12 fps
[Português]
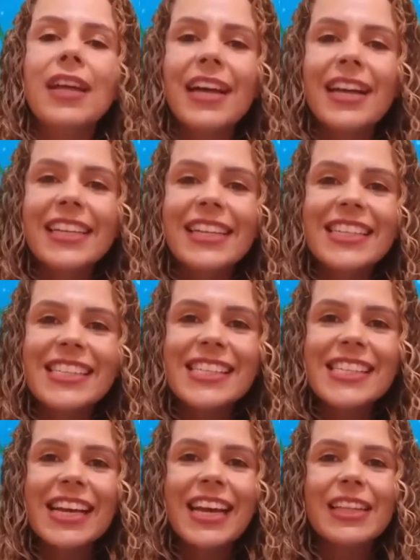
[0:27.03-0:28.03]
Olá,
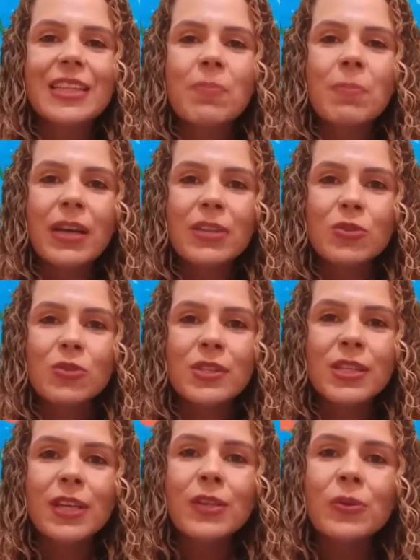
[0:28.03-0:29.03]
criançada, paz do
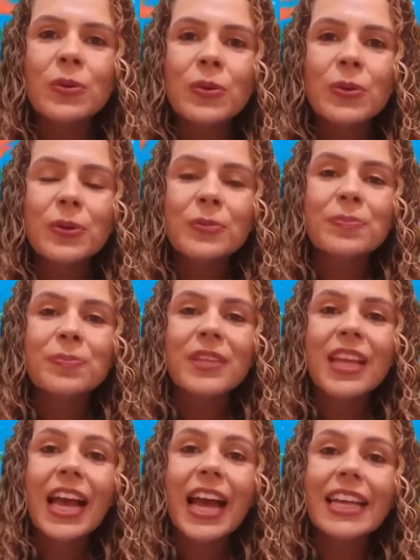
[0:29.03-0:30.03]
Senhor.
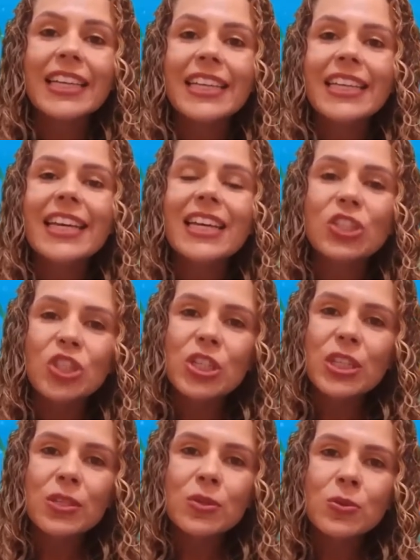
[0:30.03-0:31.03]
Aqui é a
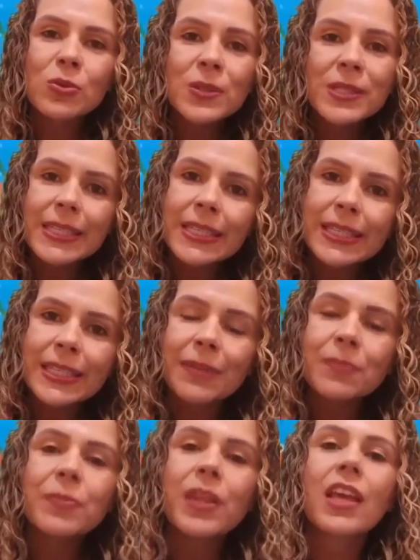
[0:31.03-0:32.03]
tia
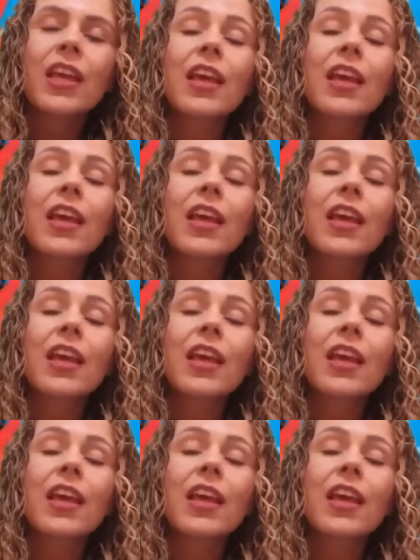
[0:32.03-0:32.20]
Suzana.